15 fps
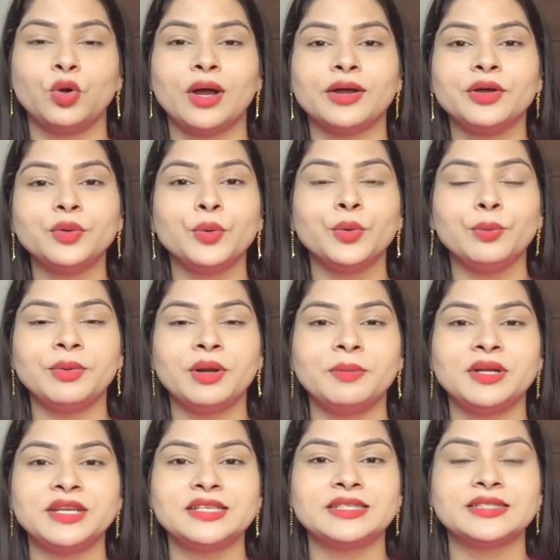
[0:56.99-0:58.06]
अगर होम
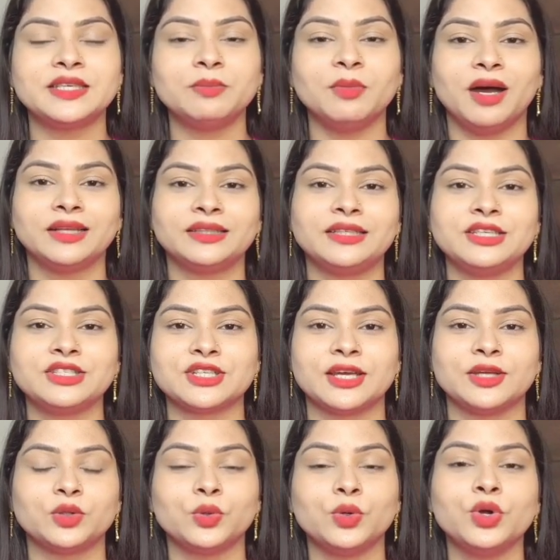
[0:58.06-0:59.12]
रेमेडीज़ की बात की जाए
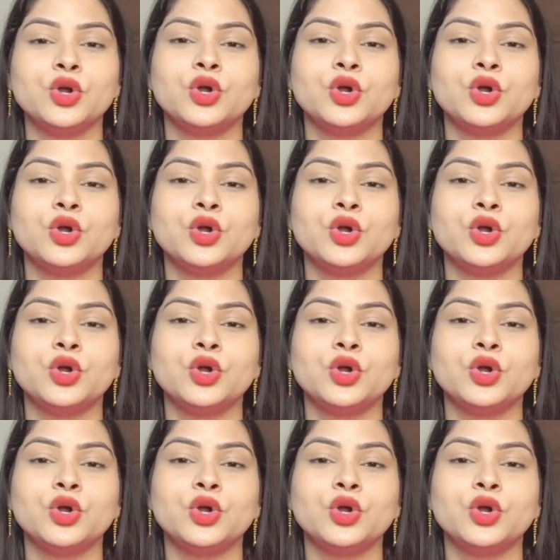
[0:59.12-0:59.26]
तो